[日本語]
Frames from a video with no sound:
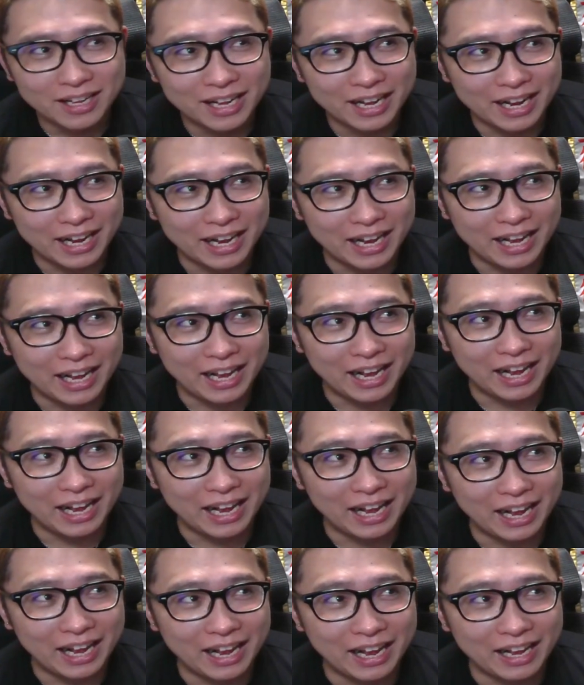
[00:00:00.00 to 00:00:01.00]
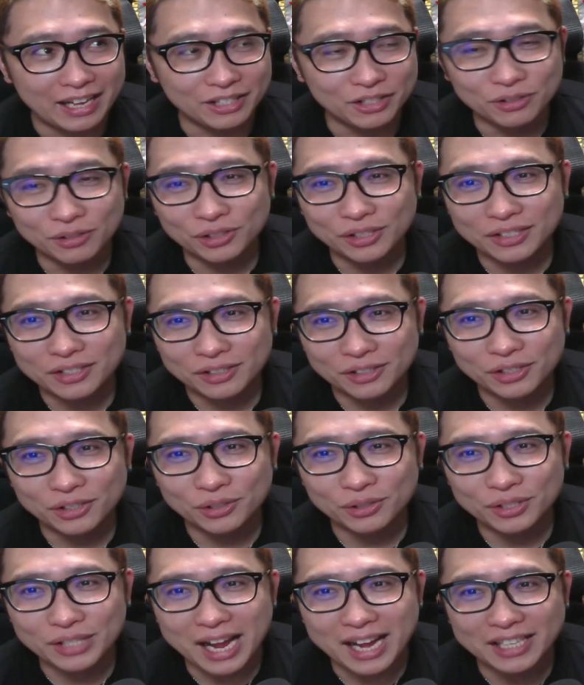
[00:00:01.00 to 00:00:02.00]
えー、入、
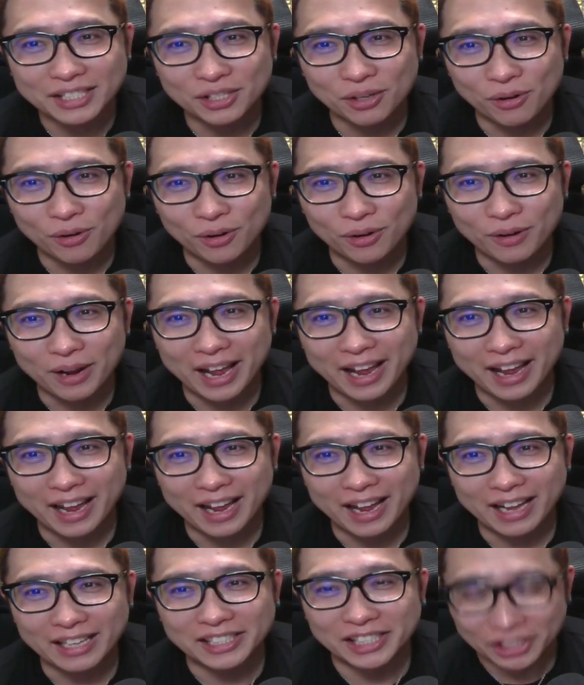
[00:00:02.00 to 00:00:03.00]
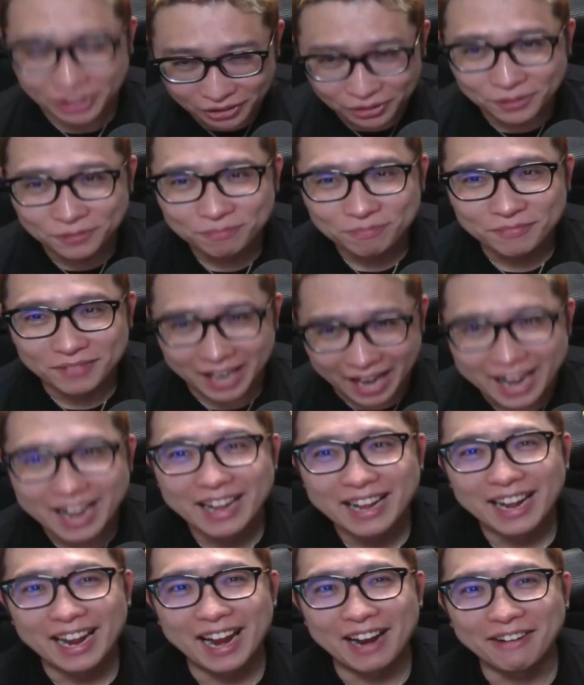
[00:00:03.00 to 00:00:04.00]
入退場、えー、自由、ね、
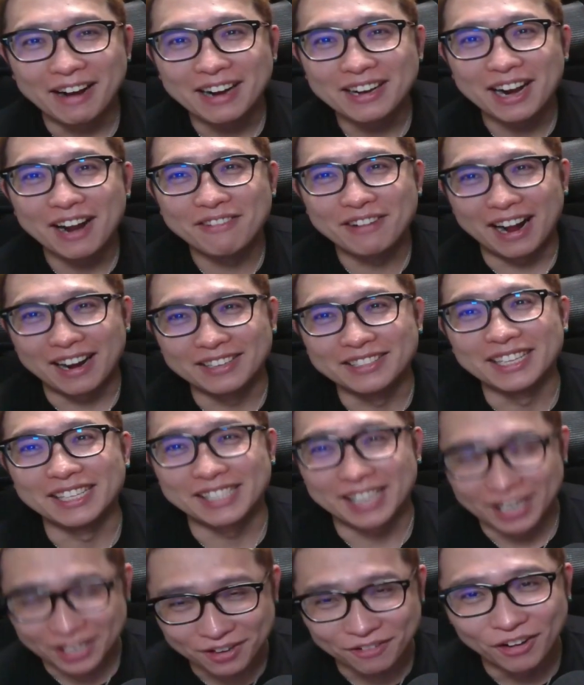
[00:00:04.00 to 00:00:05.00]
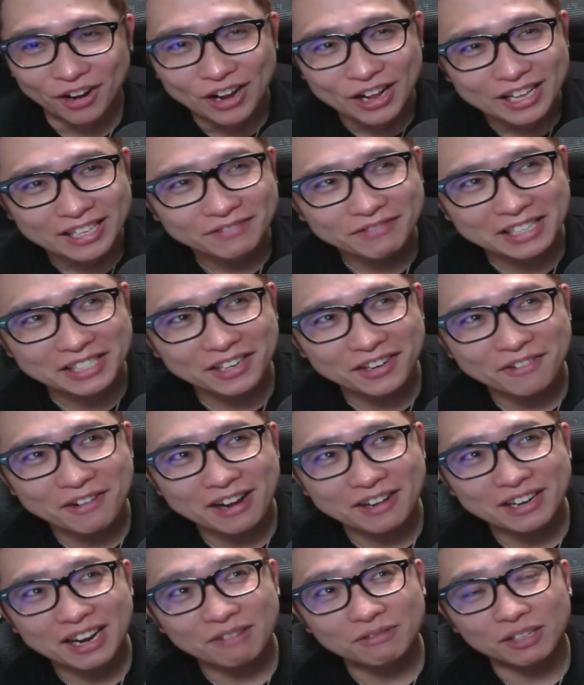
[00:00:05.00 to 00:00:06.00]
えー、ファンクラブがあるんですけれども、まあ、その
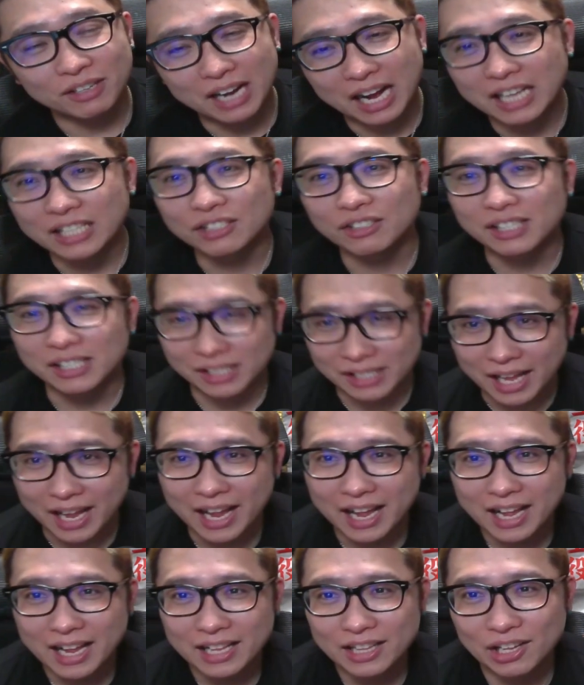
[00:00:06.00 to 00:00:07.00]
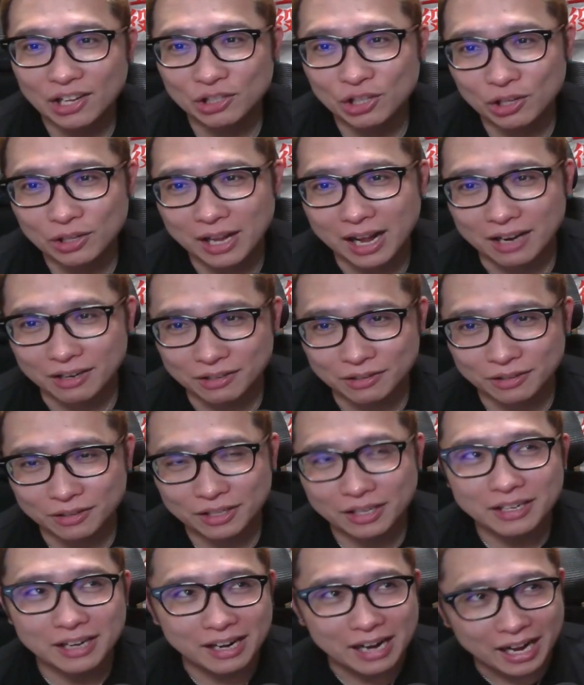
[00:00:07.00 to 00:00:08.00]
ファンクラブの会長ですね、のと、ある、
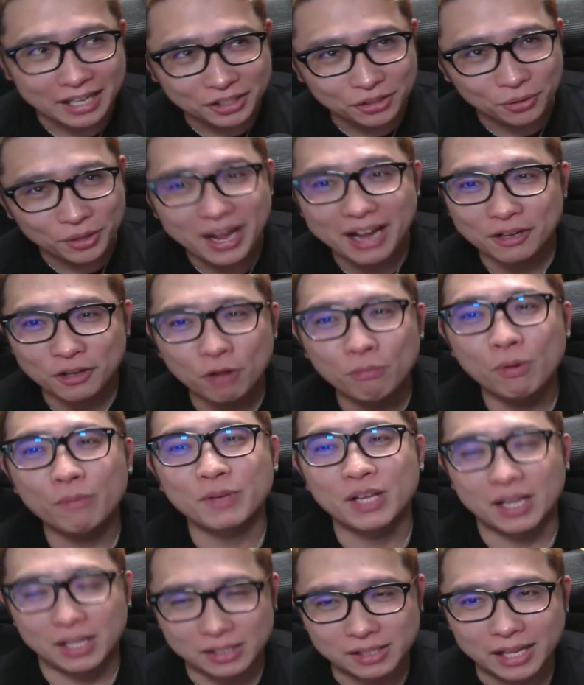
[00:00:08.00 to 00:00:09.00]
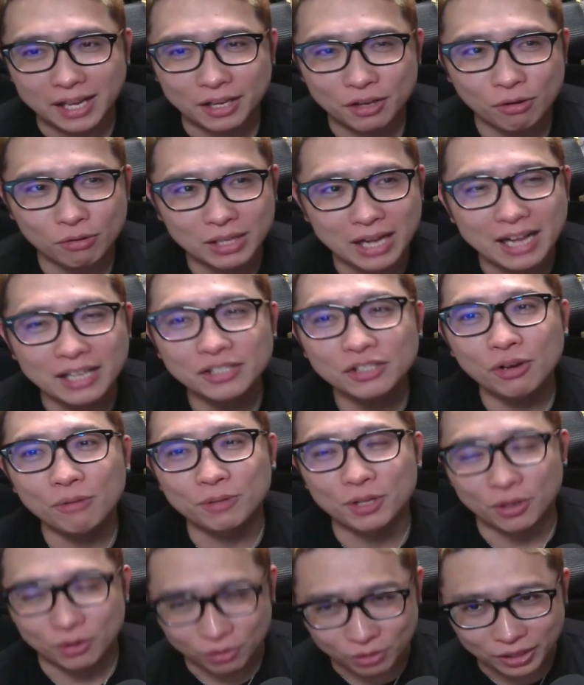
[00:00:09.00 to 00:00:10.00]
会長であるともみんがですね、今日誕生
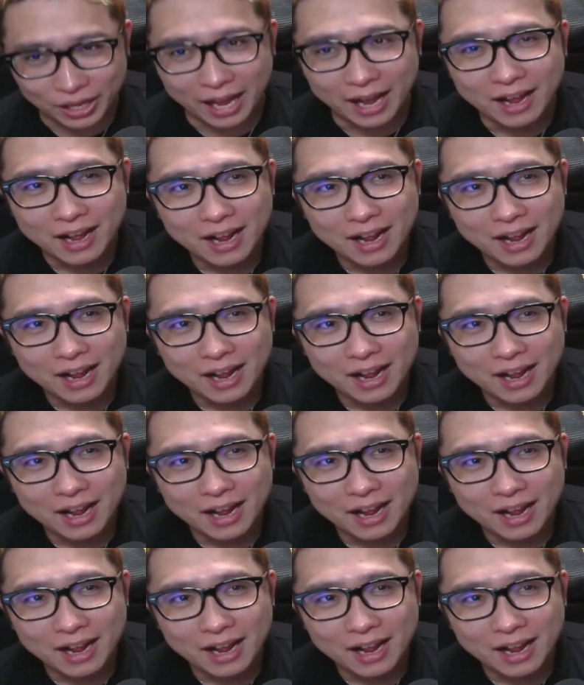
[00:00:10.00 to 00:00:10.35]
日ということで、